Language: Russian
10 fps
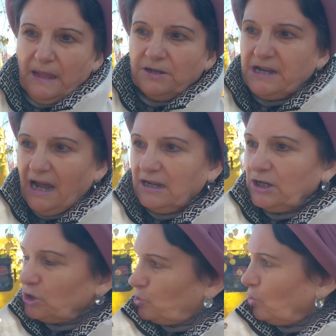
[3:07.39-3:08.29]
Я
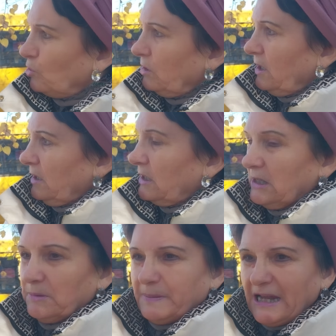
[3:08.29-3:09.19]
иду, э,
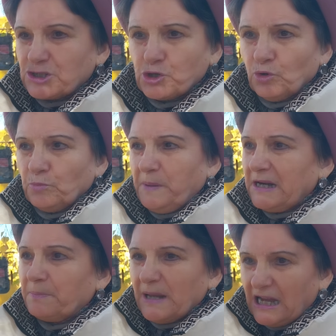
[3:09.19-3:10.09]
э, плачу,
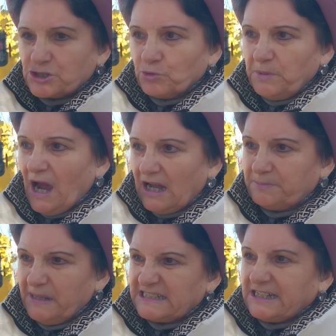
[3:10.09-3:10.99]
переплачу, мне от
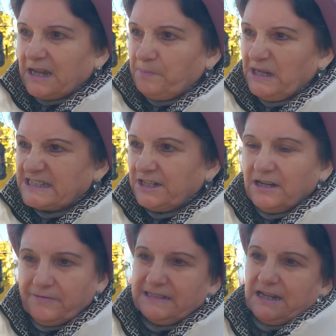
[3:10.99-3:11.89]
пенсии до пенсии не
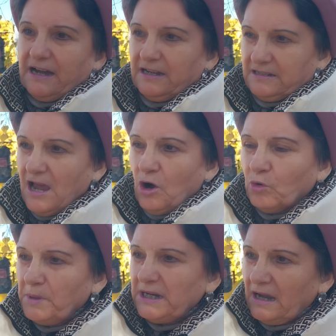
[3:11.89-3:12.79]
хватает.
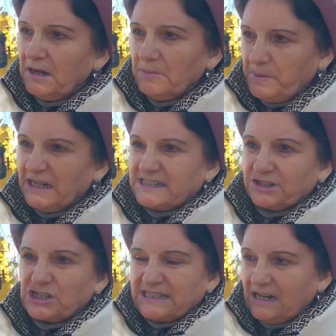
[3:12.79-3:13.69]
У меня
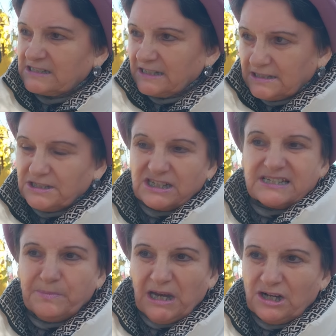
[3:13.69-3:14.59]
пенсия 16 тысяч,
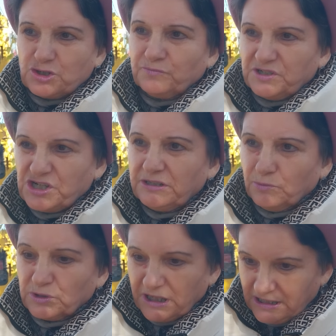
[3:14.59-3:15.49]
с меня еще
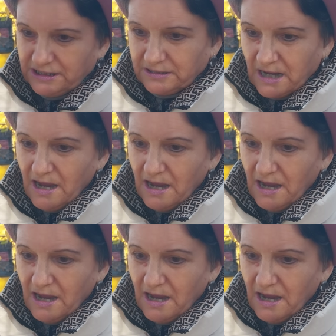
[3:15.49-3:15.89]
высчитывают кредит.